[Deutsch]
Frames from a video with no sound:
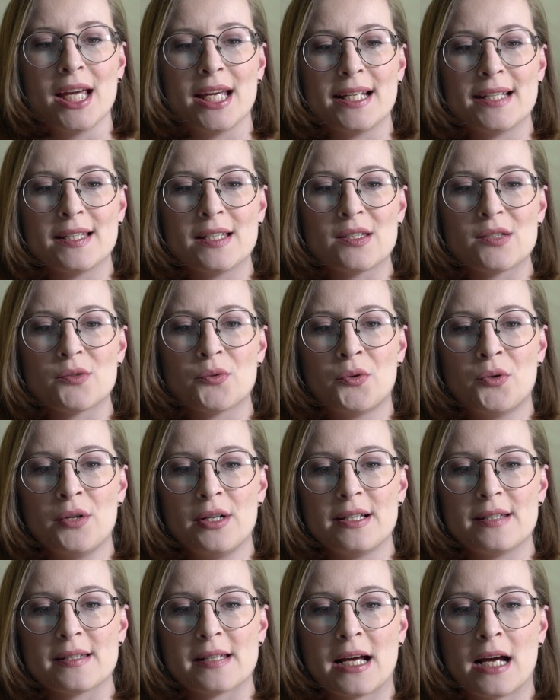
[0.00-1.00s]
Es ist so,
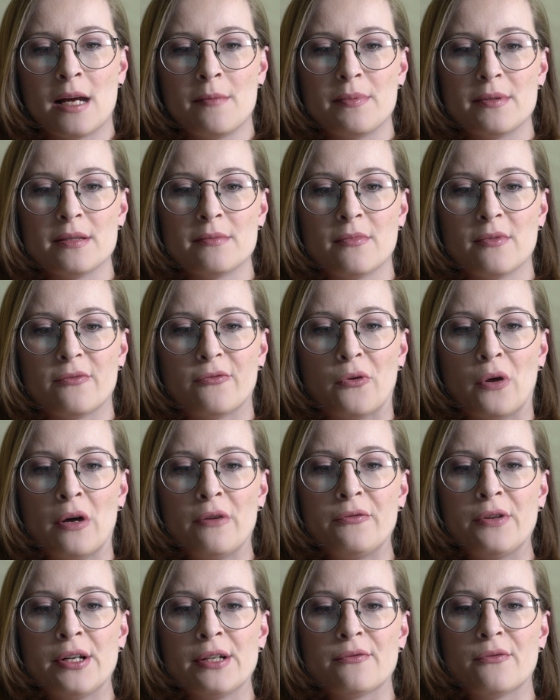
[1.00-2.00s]
es gab im
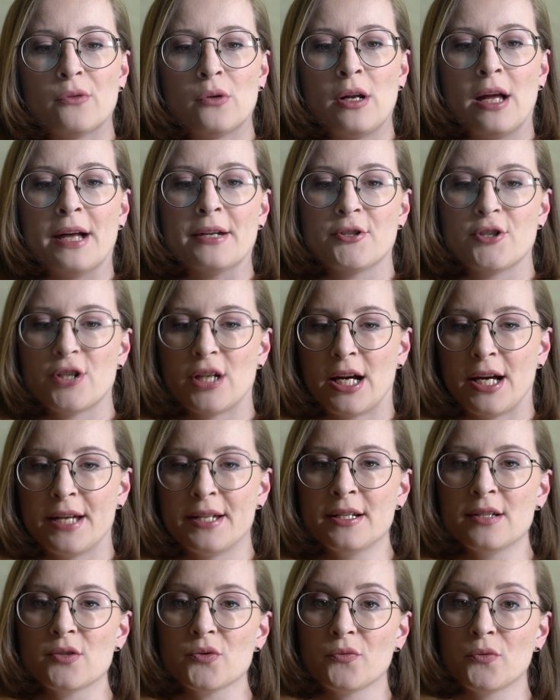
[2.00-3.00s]
Vorfeld wohl
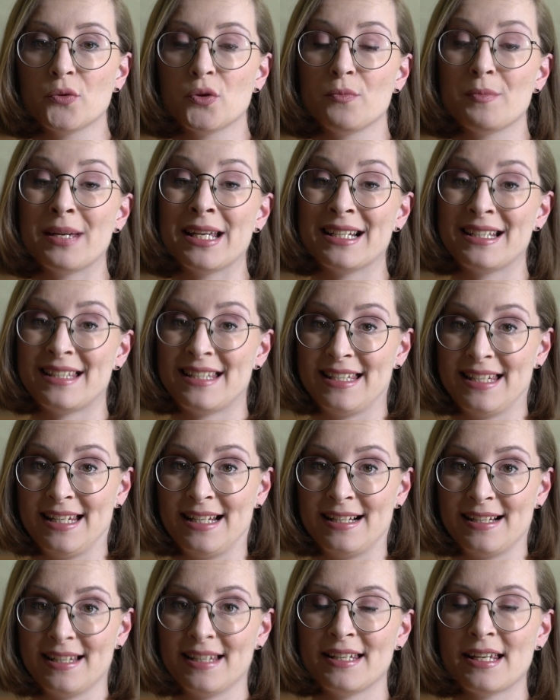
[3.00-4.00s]
anscheinend, so wurde mir
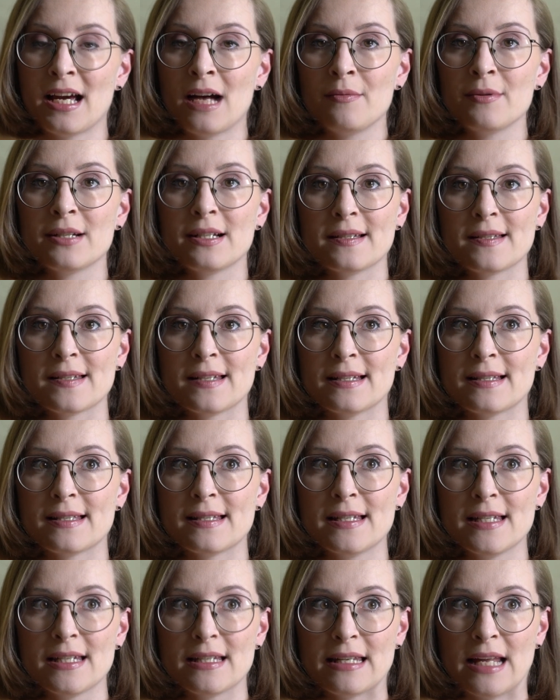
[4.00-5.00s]
erzählt. Ich habe das jetzt
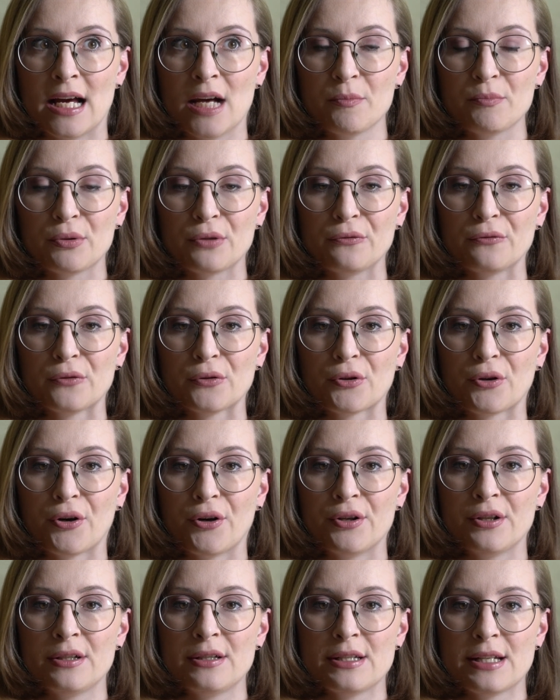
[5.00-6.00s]
nicht nachprüfen
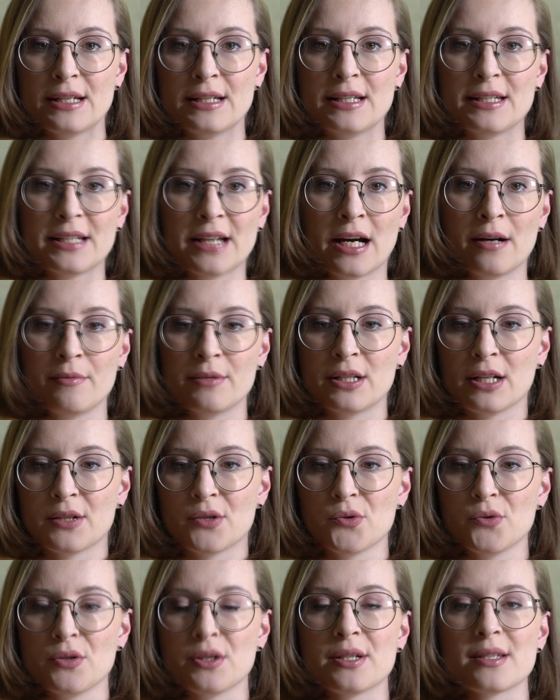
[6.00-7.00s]
können, denn ich habe
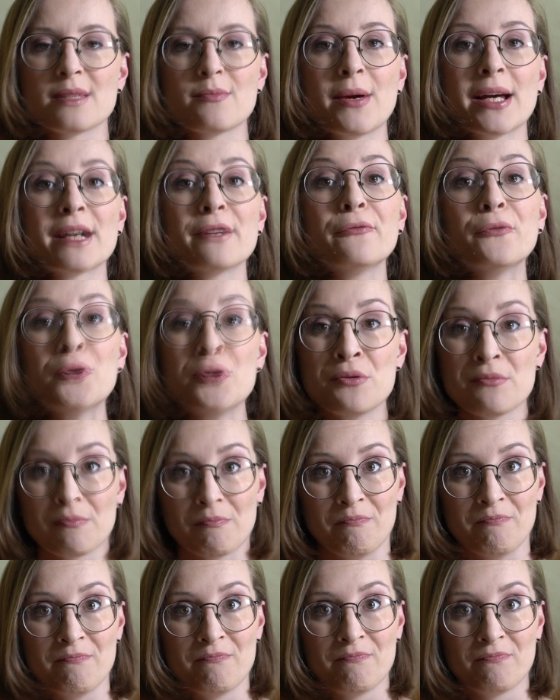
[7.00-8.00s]
dazu nichts mehr
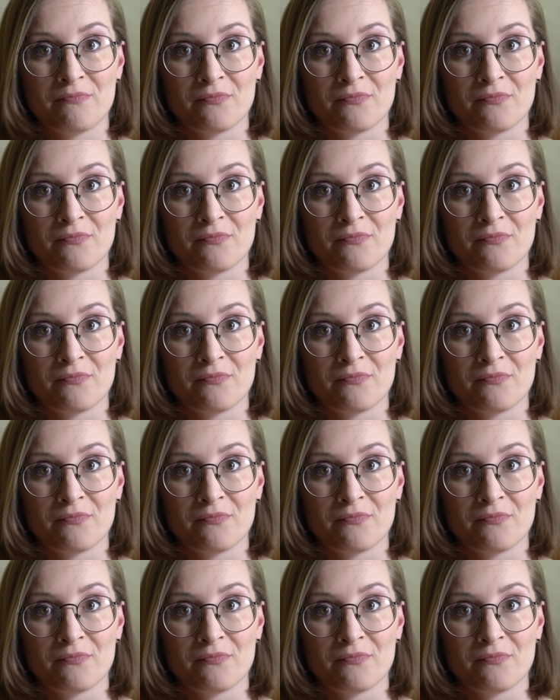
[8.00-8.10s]
gefunden.